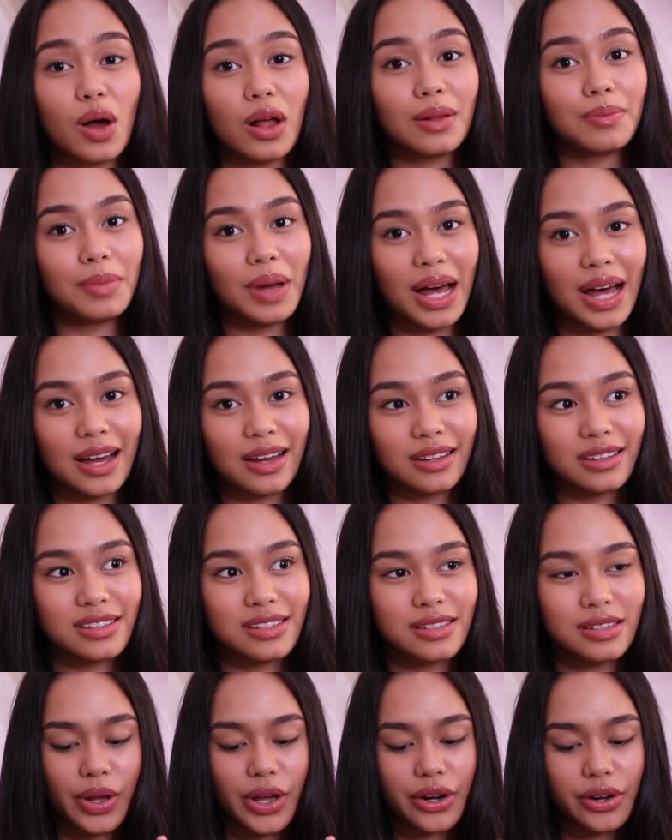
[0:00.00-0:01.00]
small
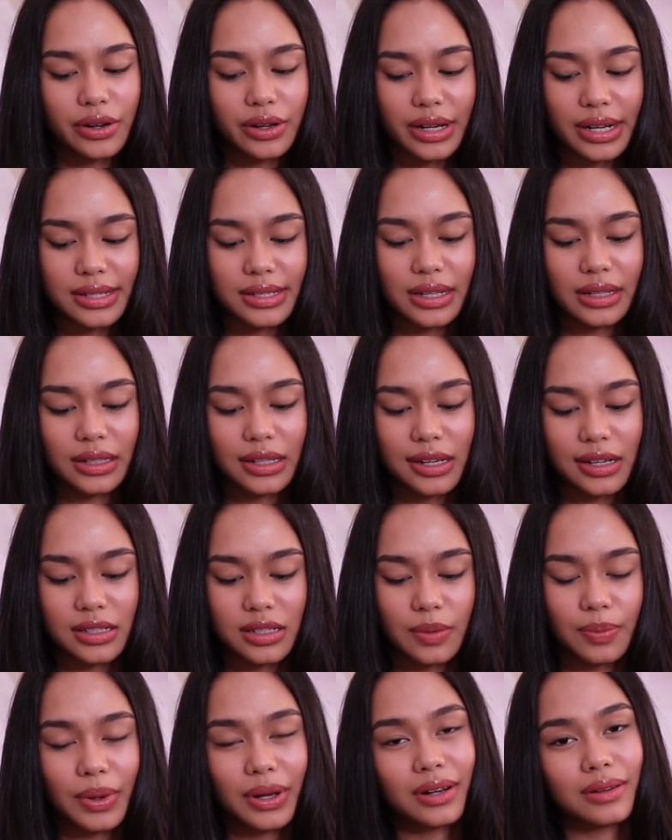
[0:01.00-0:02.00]
bags. Pero recently
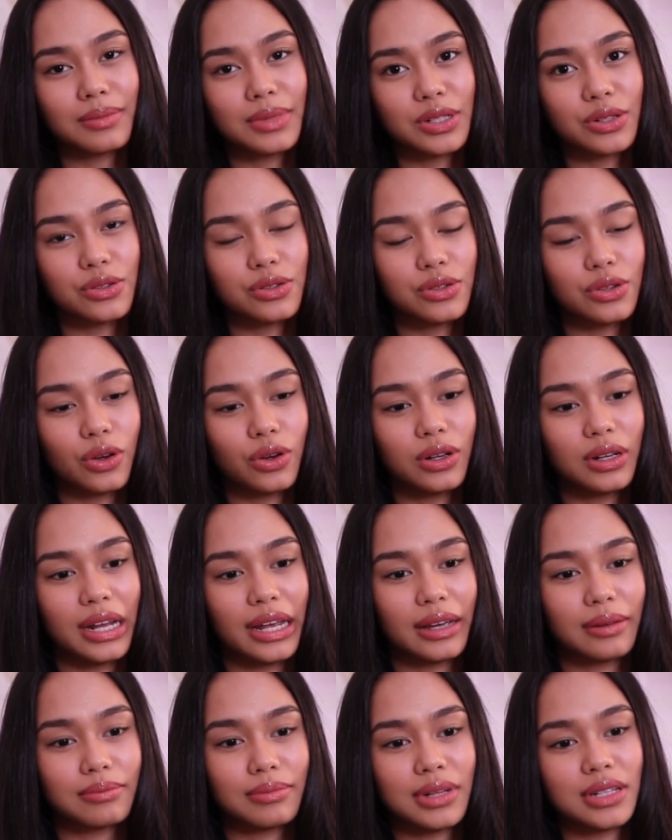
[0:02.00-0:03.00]
kasi parang mas gusto ko
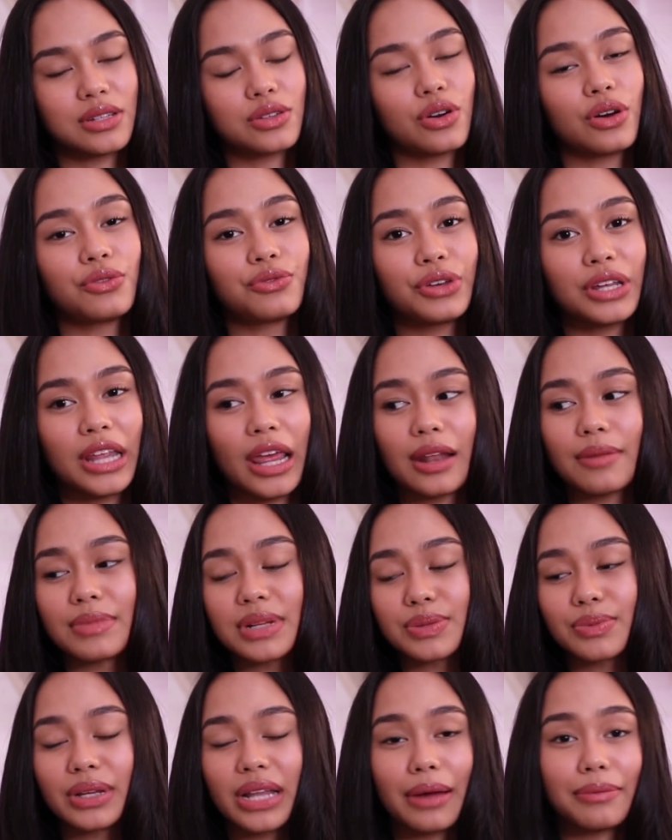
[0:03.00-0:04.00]
like mas convenient,
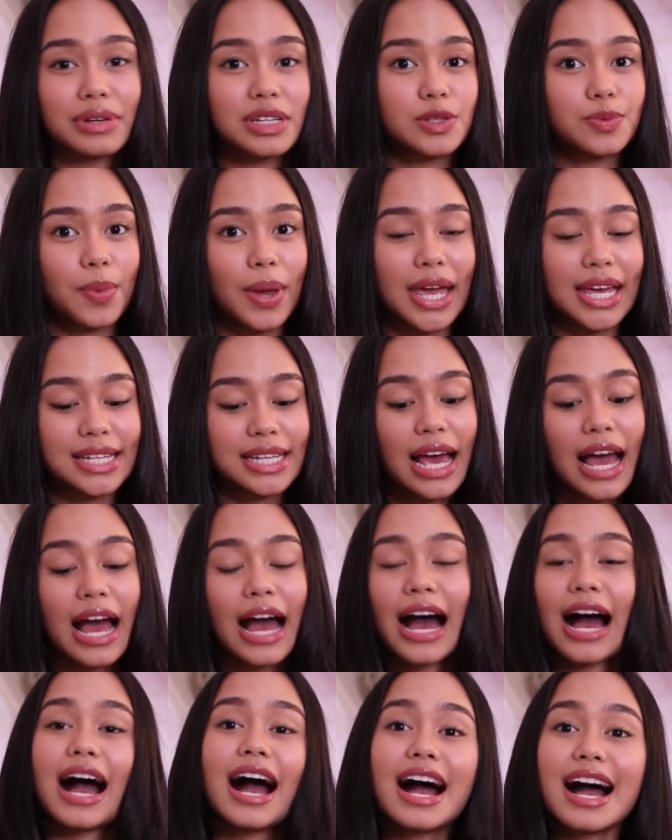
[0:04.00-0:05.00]
mas madaming space.
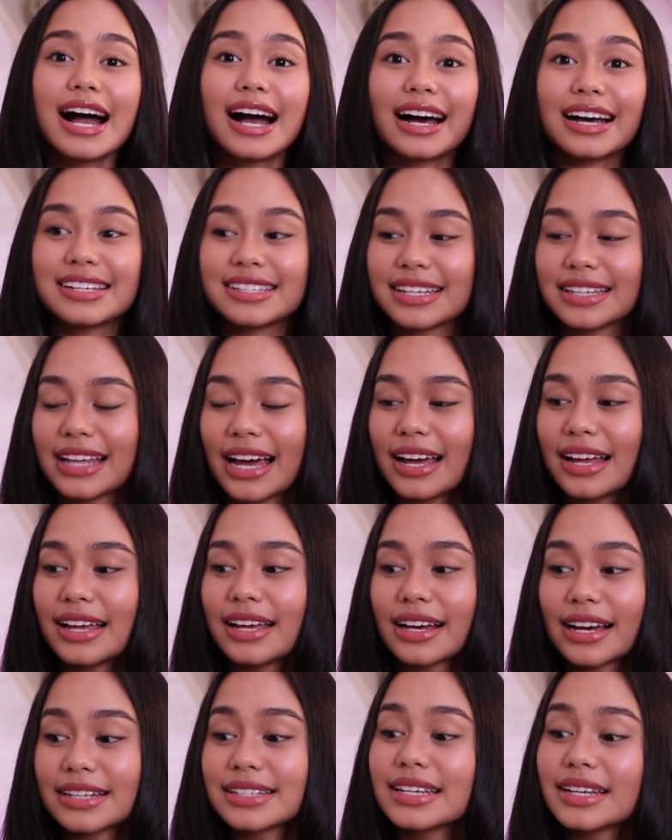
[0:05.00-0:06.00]
Ah, kasi
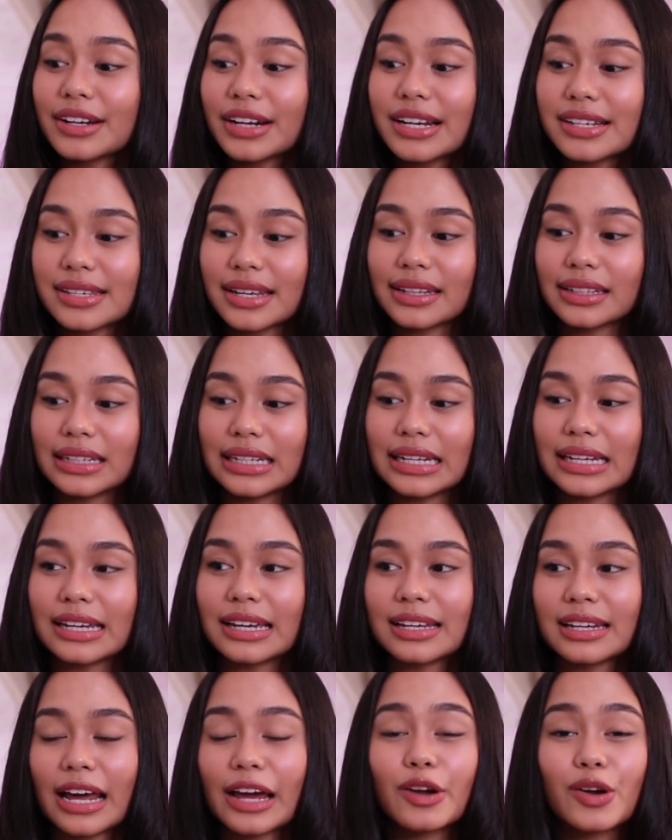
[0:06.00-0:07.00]
da kasi
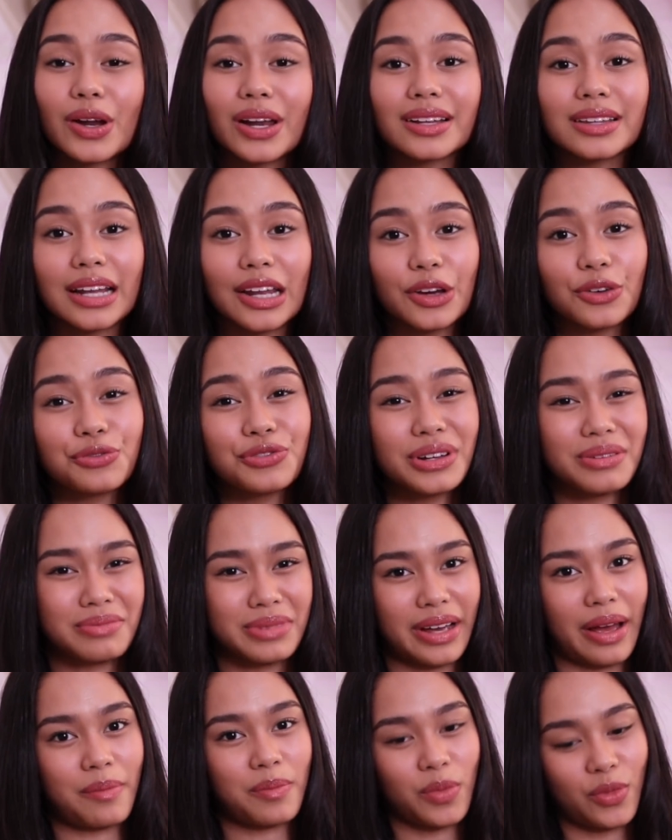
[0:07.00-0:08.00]
recently, layo ko lang dala yung
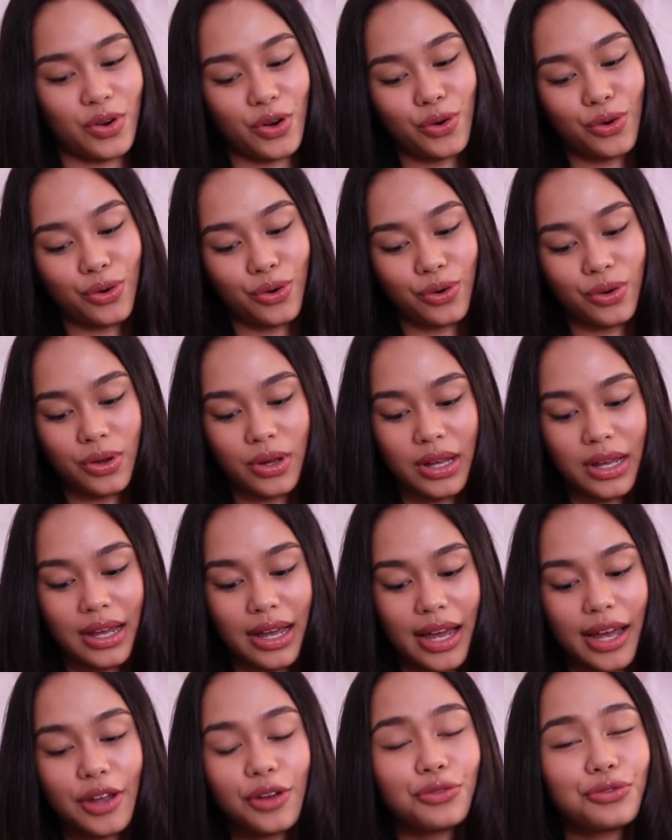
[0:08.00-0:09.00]
film cam ko.
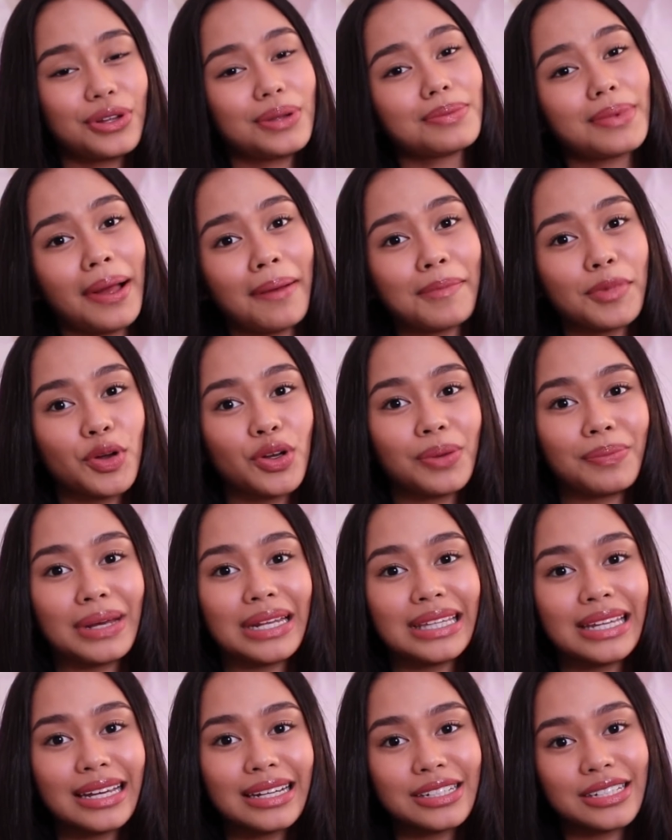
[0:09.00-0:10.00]
Eh, yung film cam ko
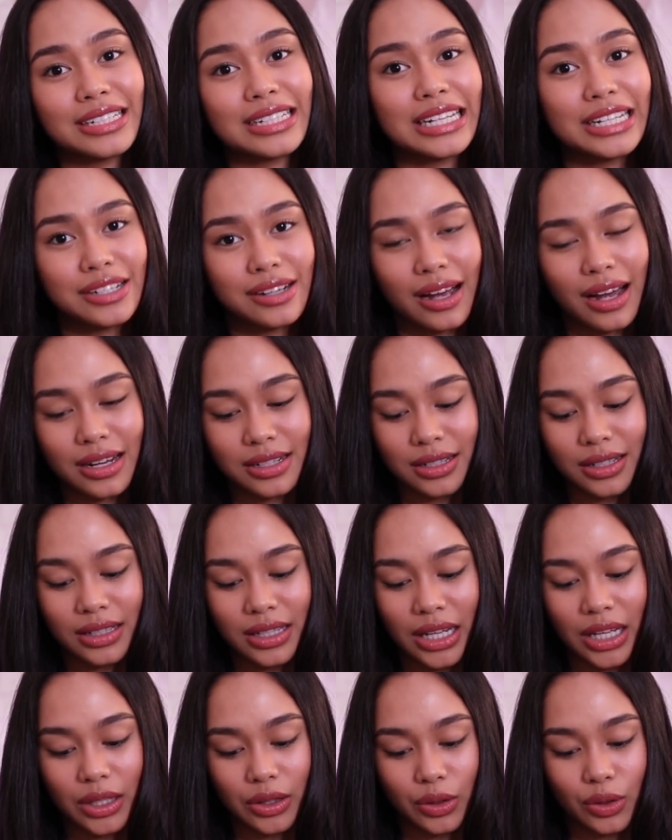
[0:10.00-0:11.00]
naman, hindi, hindi siya kasya
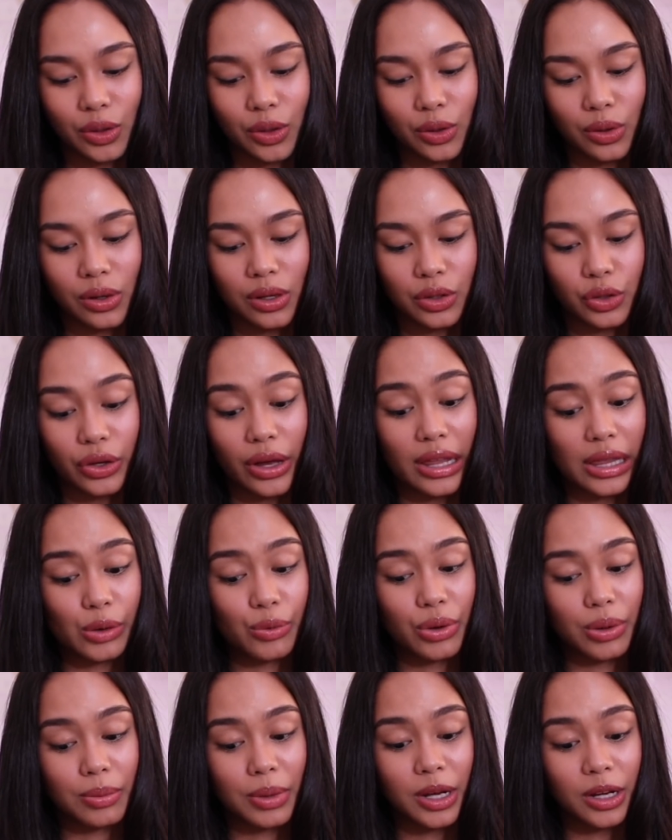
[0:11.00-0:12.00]
dito.
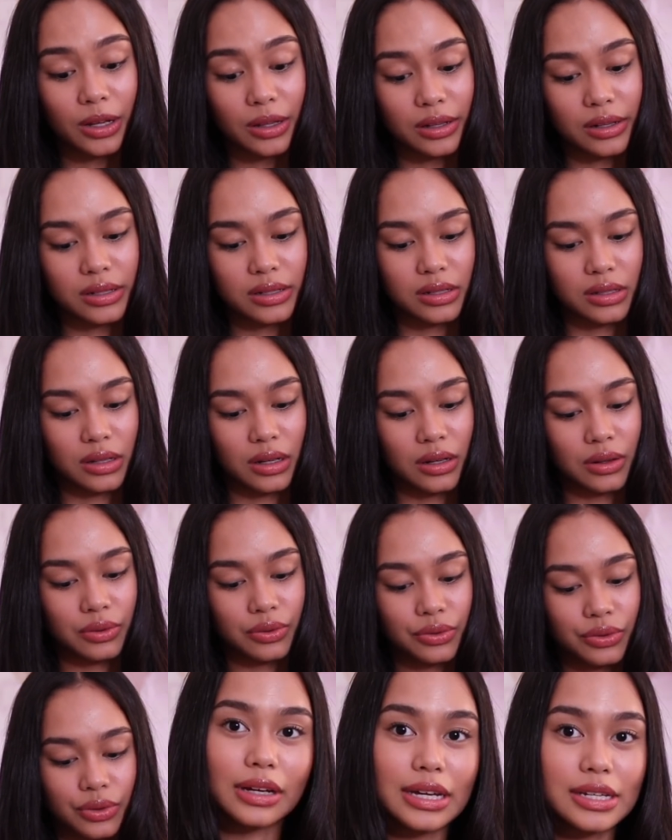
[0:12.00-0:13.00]
Together with my other
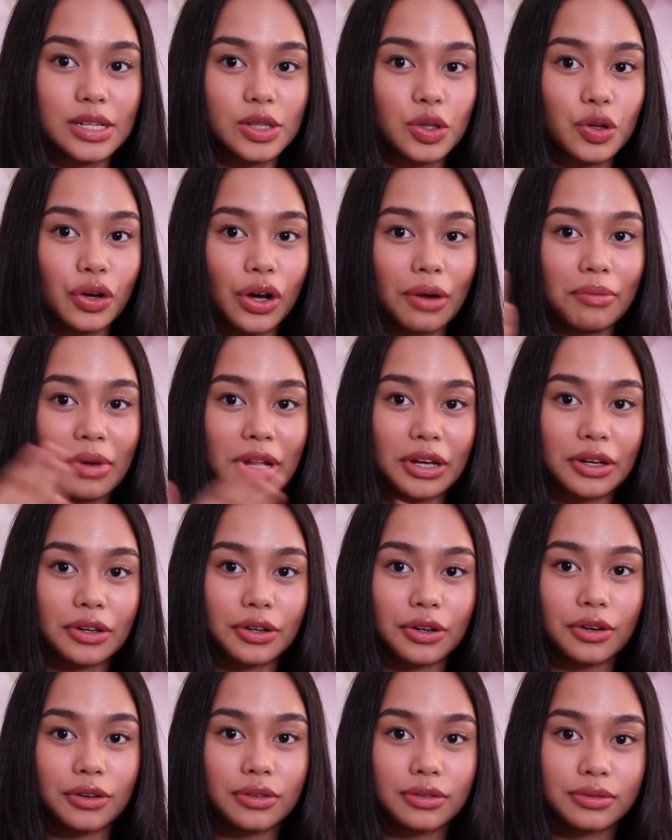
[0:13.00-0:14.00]
stuff. Guys, ito yung kamay
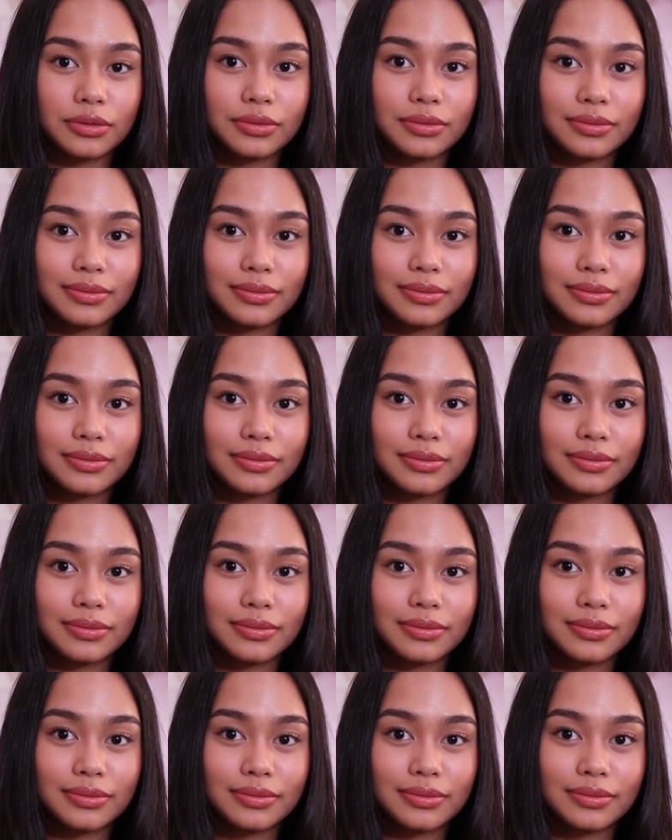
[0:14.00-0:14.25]
ko.